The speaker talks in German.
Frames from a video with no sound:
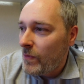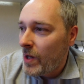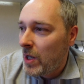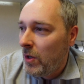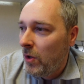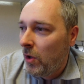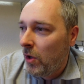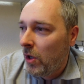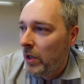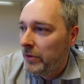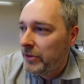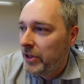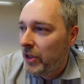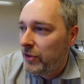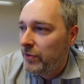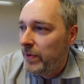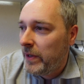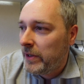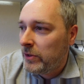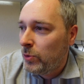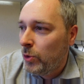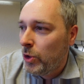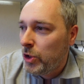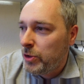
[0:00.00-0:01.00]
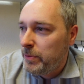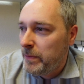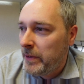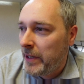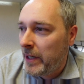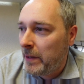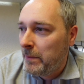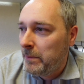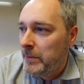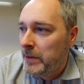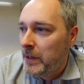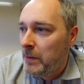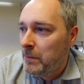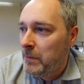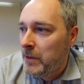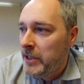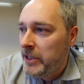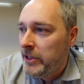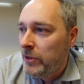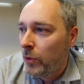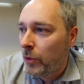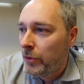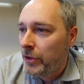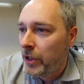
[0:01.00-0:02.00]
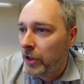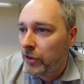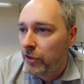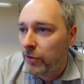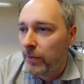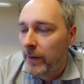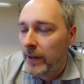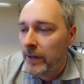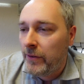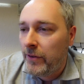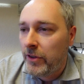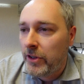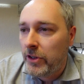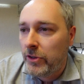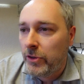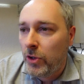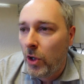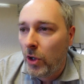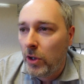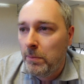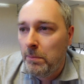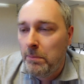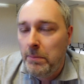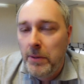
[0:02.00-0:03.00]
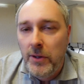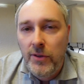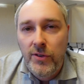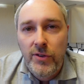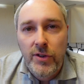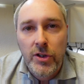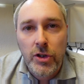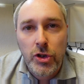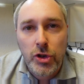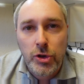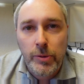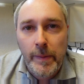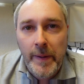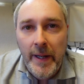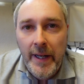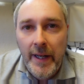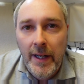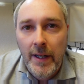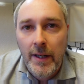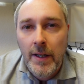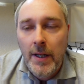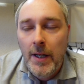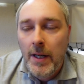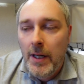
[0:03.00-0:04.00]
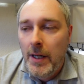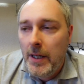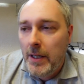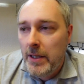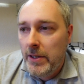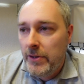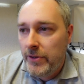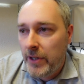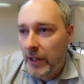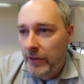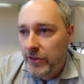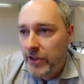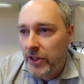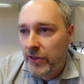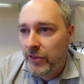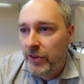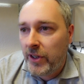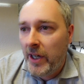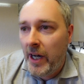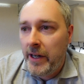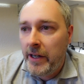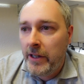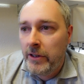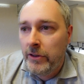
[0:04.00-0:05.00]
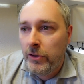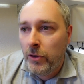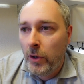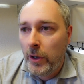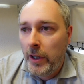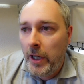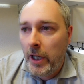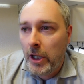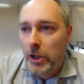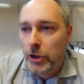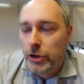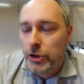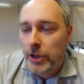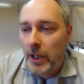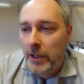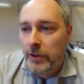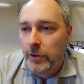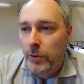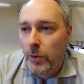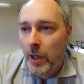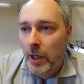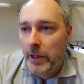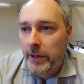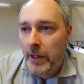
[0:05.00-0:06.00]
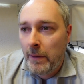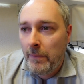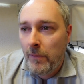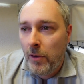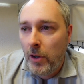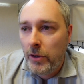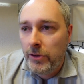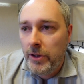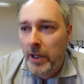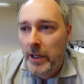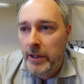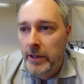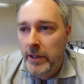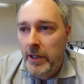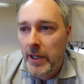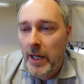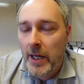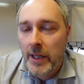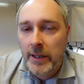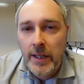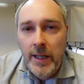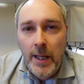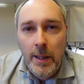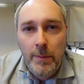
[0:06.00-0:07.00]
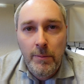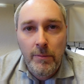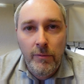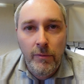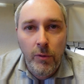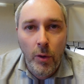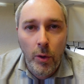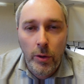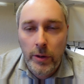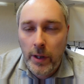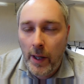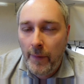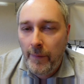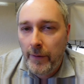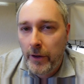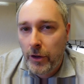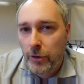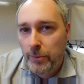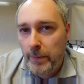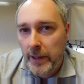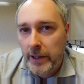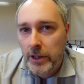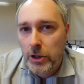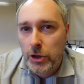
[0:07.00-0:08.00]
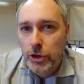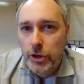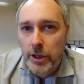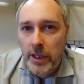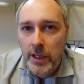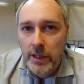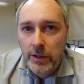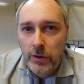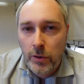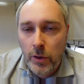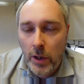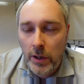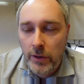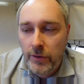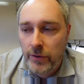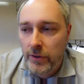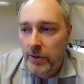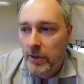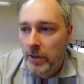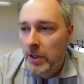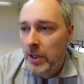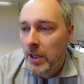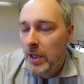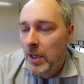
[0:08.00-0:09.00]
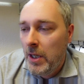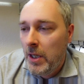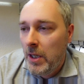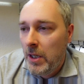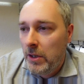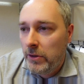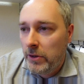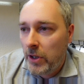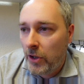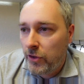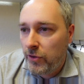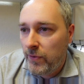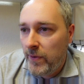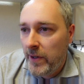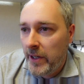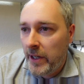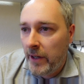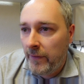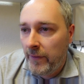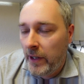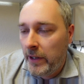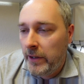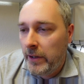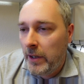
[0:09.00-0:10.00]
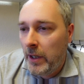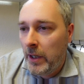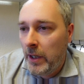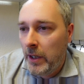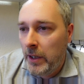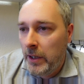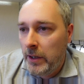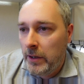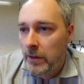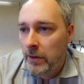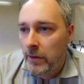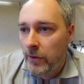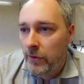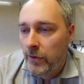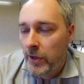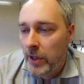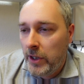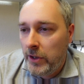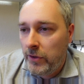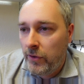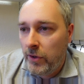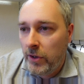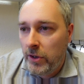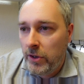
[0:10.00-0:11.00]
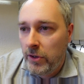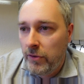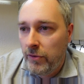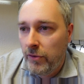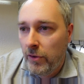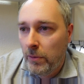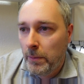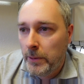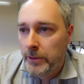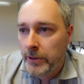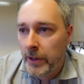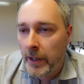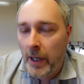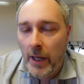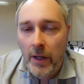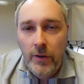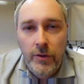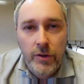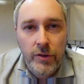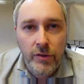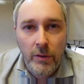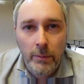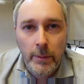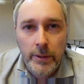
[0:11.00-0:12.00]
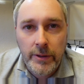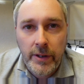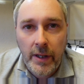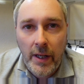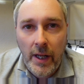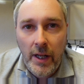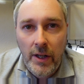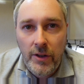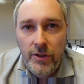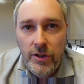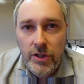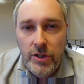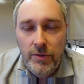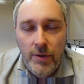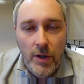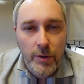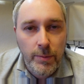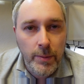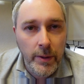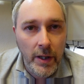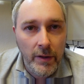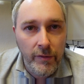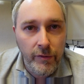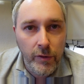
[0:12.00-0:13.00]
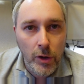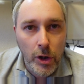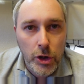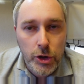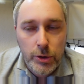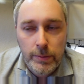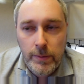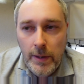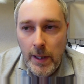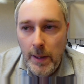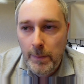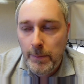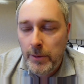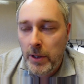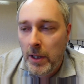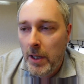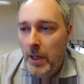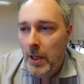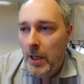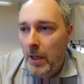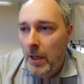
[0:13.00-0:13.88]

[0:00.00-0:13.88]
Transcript: Und deswegen tue ich mir dann mit dem Lido 120 doch ein bisschen schwer. Es hat sich jetzt gerade ein neuer Standort am Wochenende ergeben, wo ein anderes Becken stehen könnte. Das wäre dann ein 60, 35, 35, was mir davor schwebt.